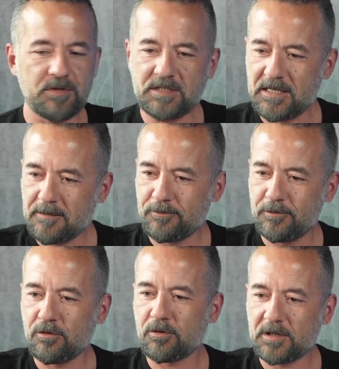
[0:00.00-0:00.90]
Bir şey
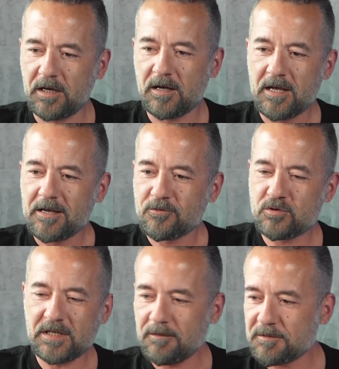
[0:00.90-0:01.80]
yapılıyor orada
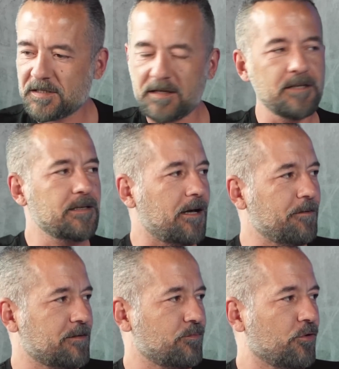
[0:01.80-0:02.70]
güzel ama sana
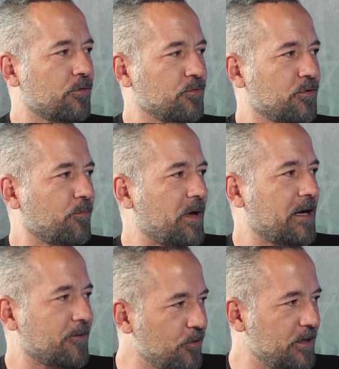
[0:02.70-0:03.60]
hitap etmiyor Union
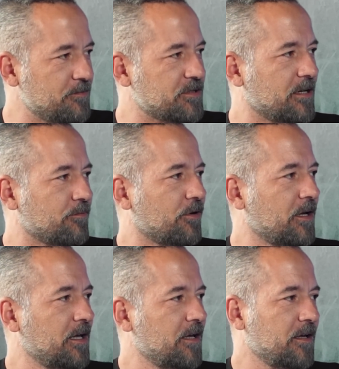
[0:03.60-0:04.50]
Berlin. Öyle bir şey bu.
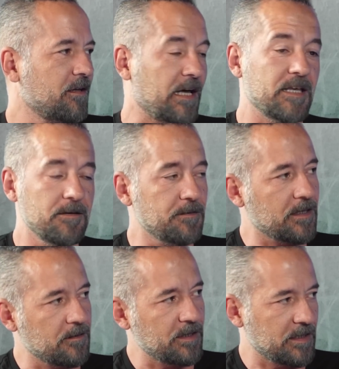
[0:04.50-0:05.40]
Ya yani iyi şey- bir
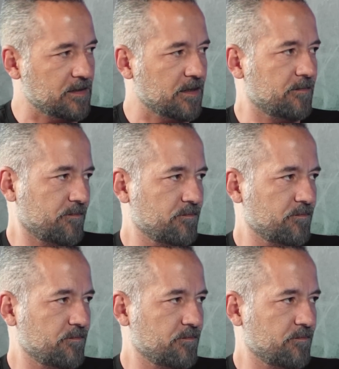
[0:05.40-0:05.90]
takıma gitti.